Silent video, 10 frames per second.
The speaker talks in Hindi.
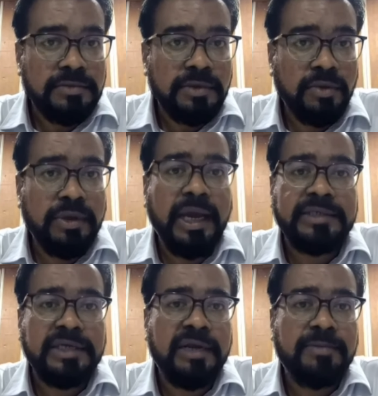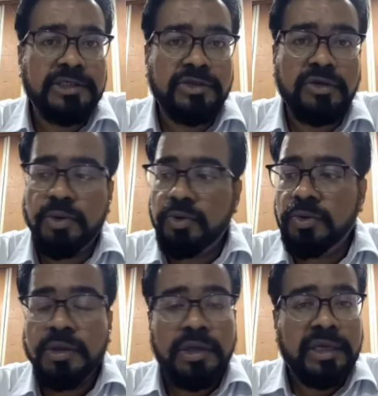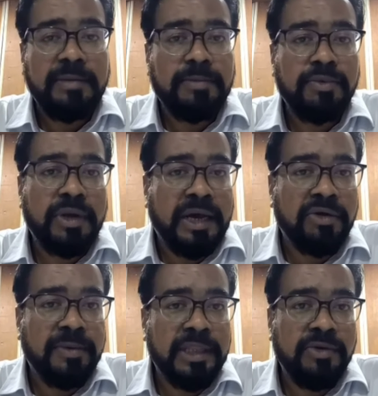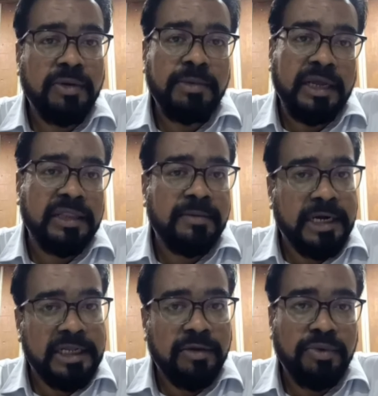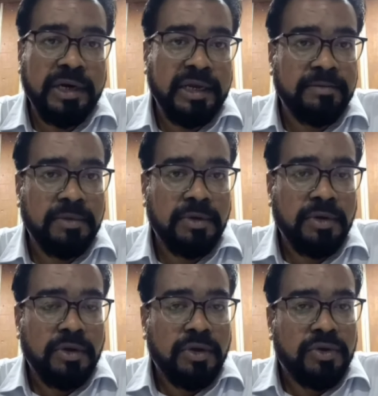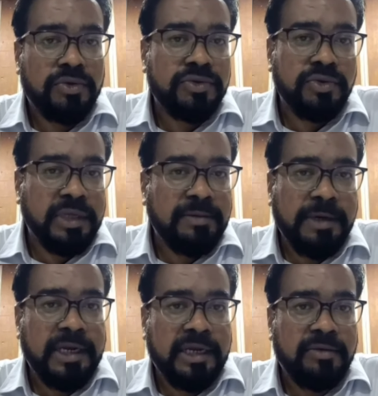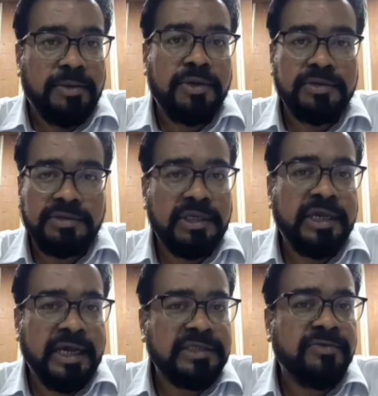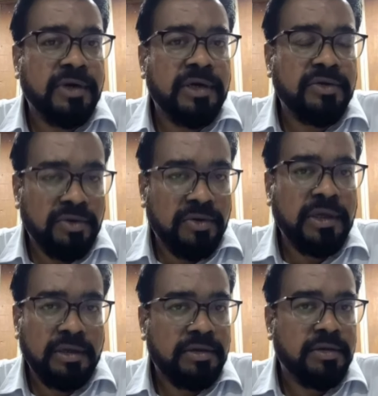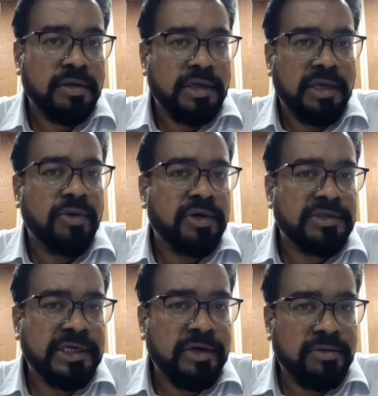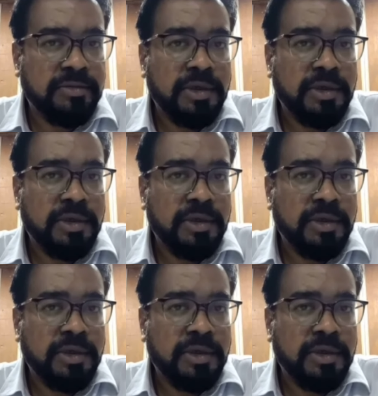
क्योंकि आज अगर मैं किसी को बोलूँ कि मैं आपको लाख रुपए देता हूँ आप घर के अंदर बैठ जाओ पूरा टाइम वो तो नहीं बैठेगा बिकॉज ही हैज अ वर्ल्ड टू नो ना यू नॉट सिट एट होम